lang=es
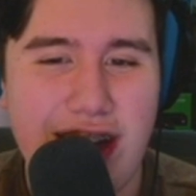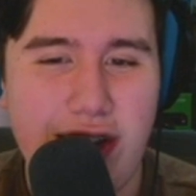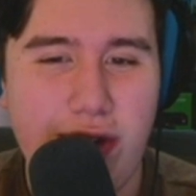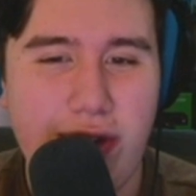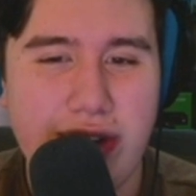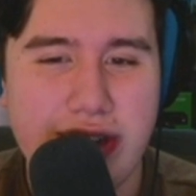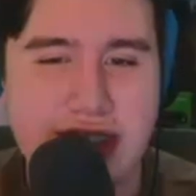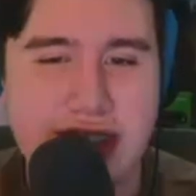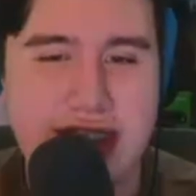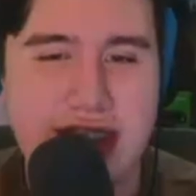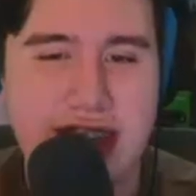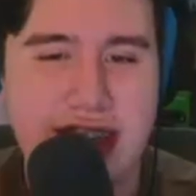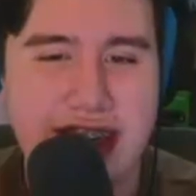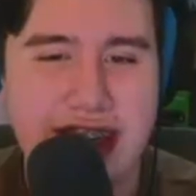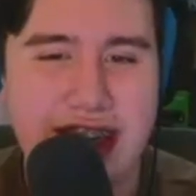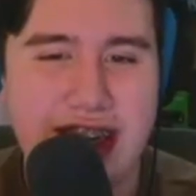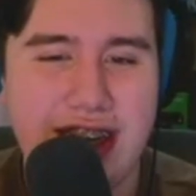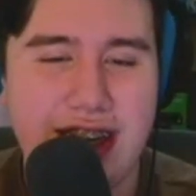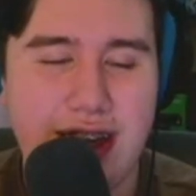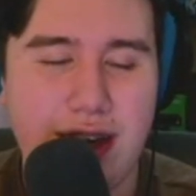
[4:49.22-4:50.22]
oh
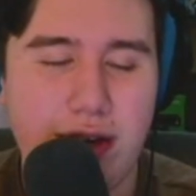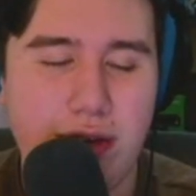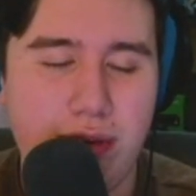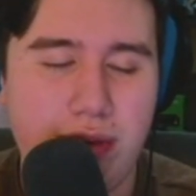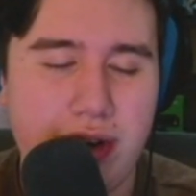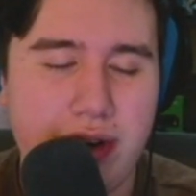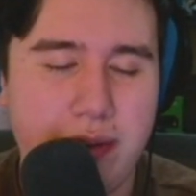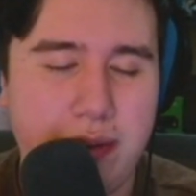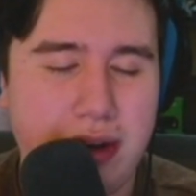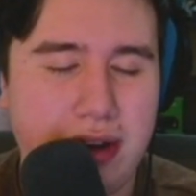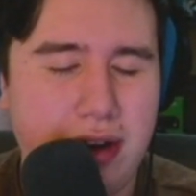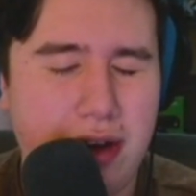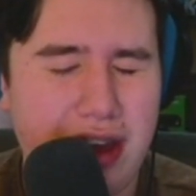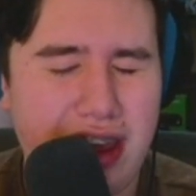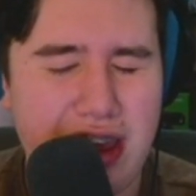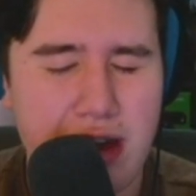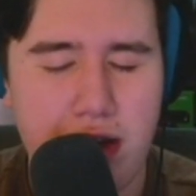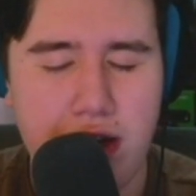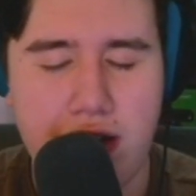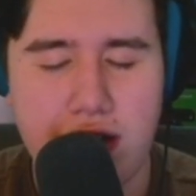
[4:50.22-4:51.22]
sí, oh, bueno,
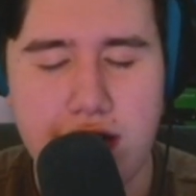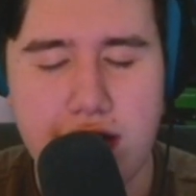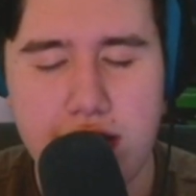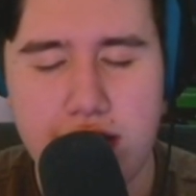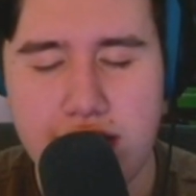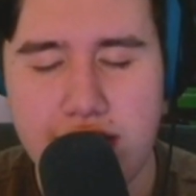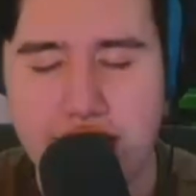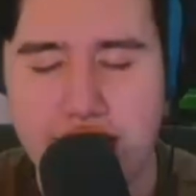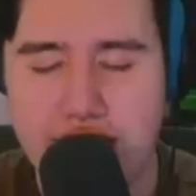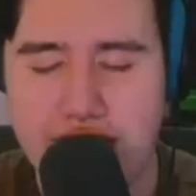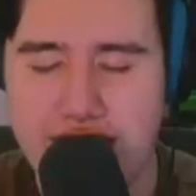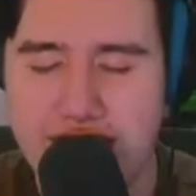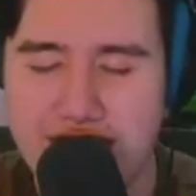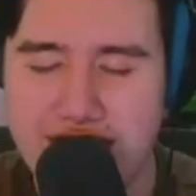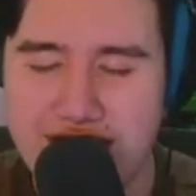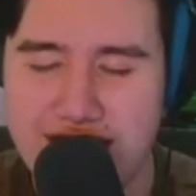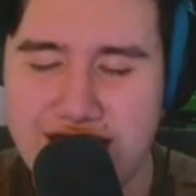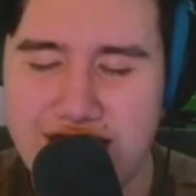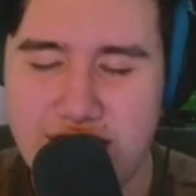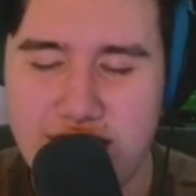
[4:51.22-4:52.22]
mujer, kun,
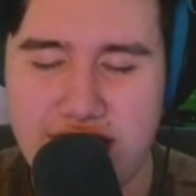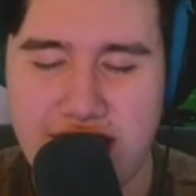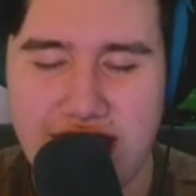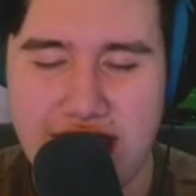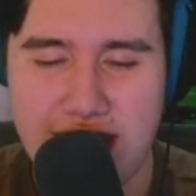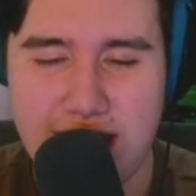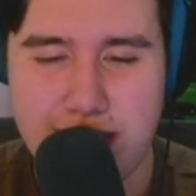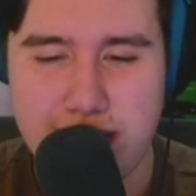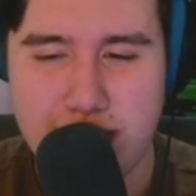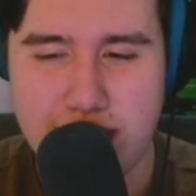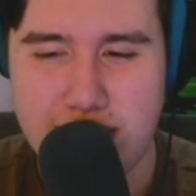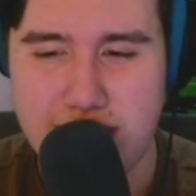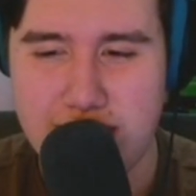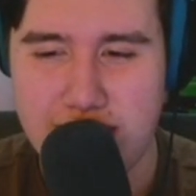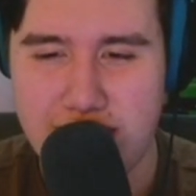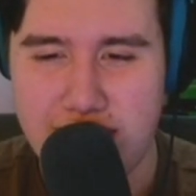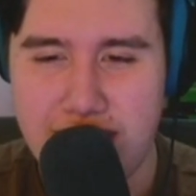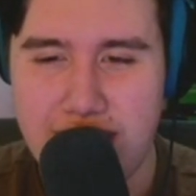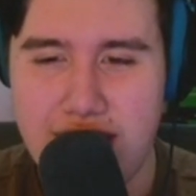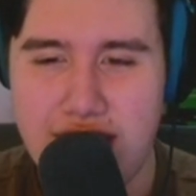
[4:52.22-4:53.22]
yo te quiero
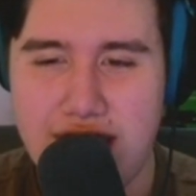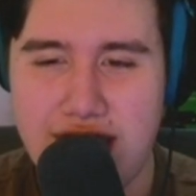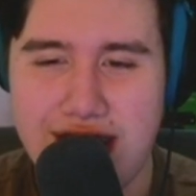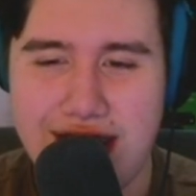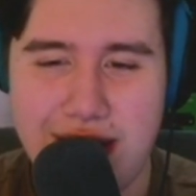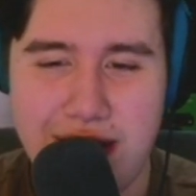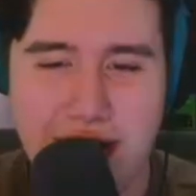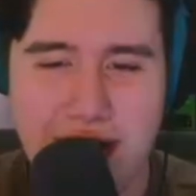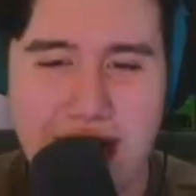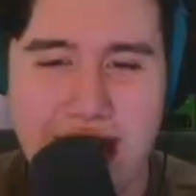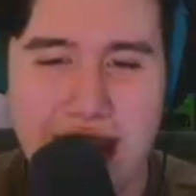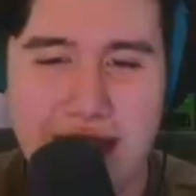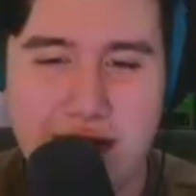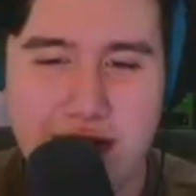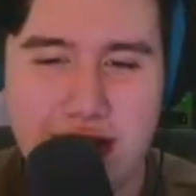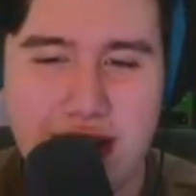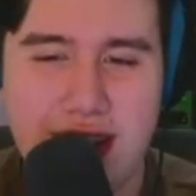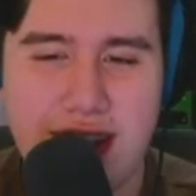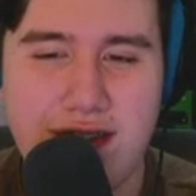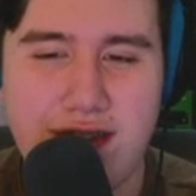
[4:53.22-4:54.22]
mucho. Y luego ahí
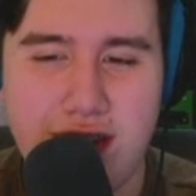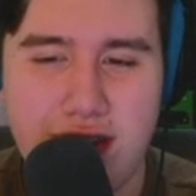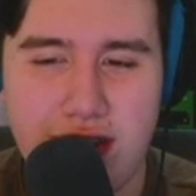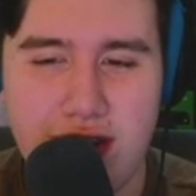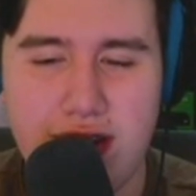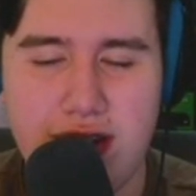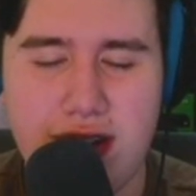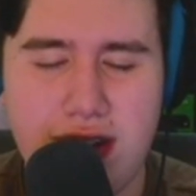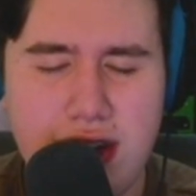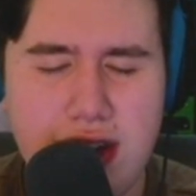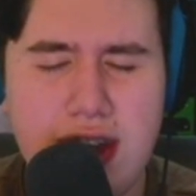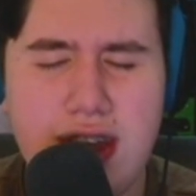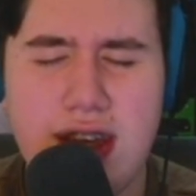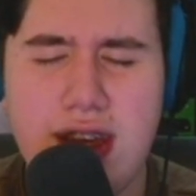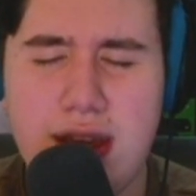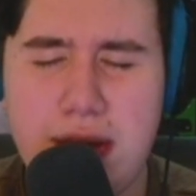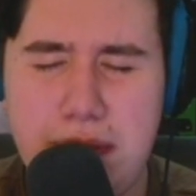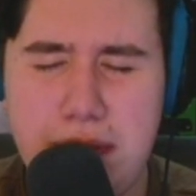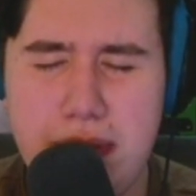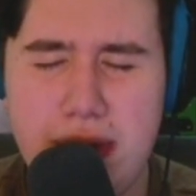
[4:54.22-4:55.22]
suena de fondo.
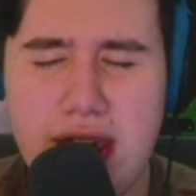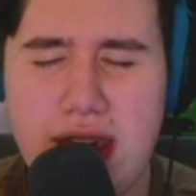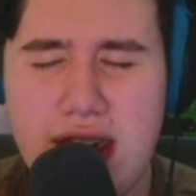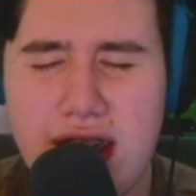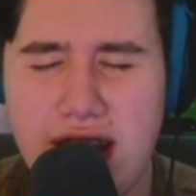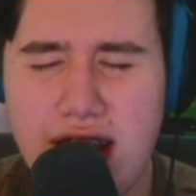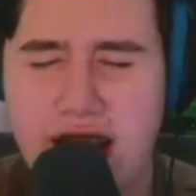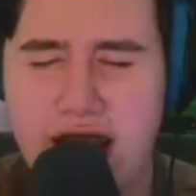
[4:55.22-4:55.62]
Y